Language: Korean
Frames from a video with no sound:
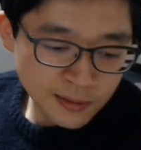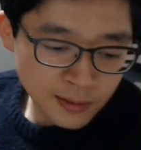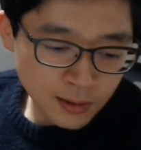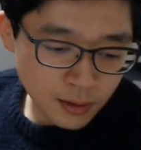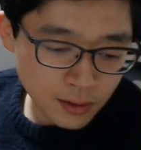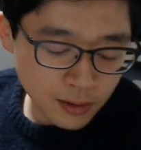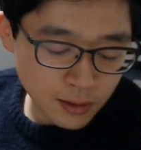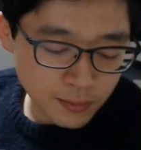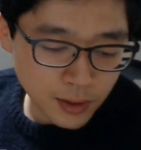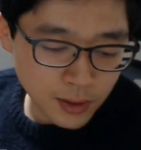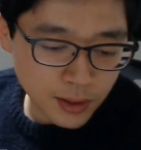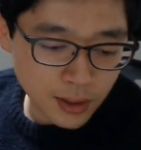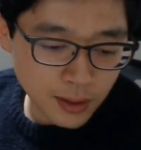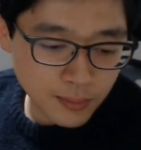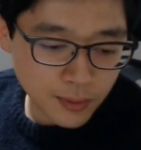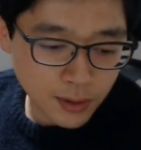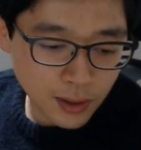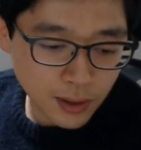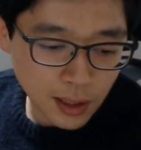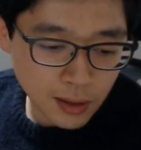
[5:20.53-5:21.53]
거기 밑에
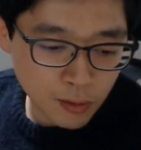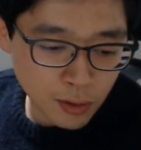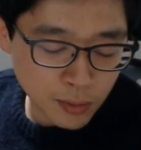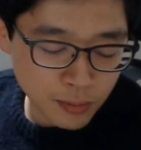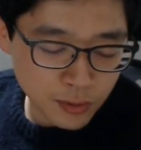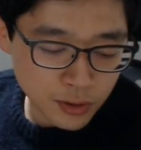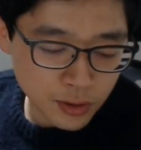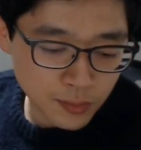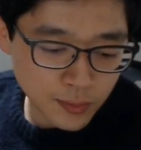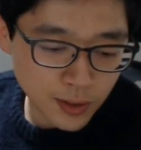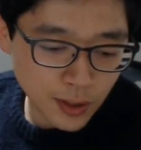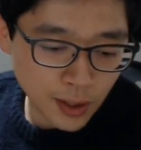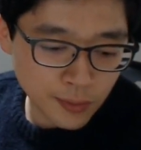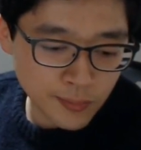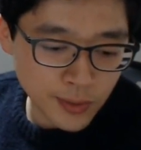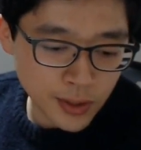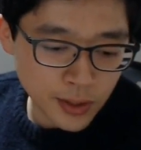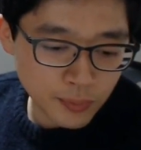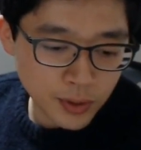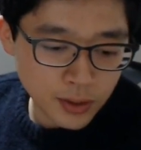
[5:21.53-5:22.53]
뭐 갈로에 보시면
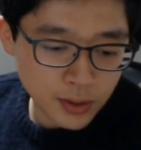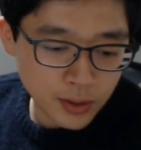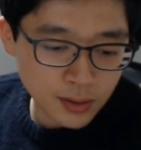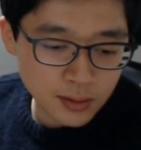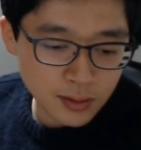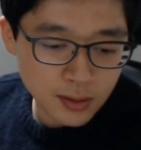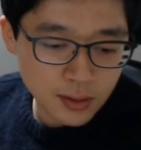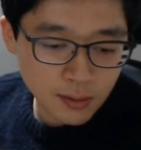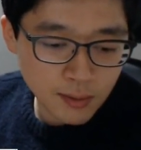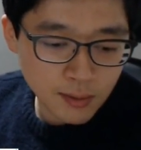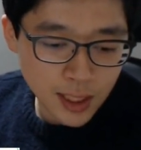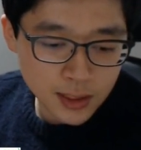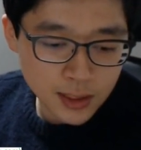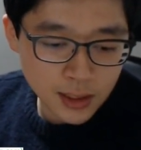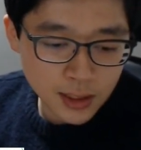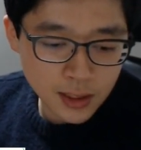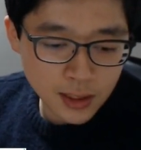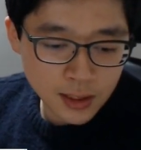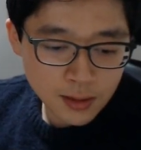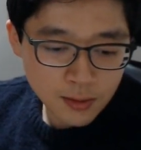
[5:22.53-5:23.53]
냉매의
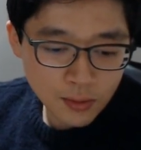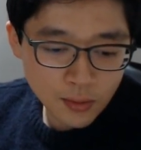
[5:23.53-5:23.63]
비등점까지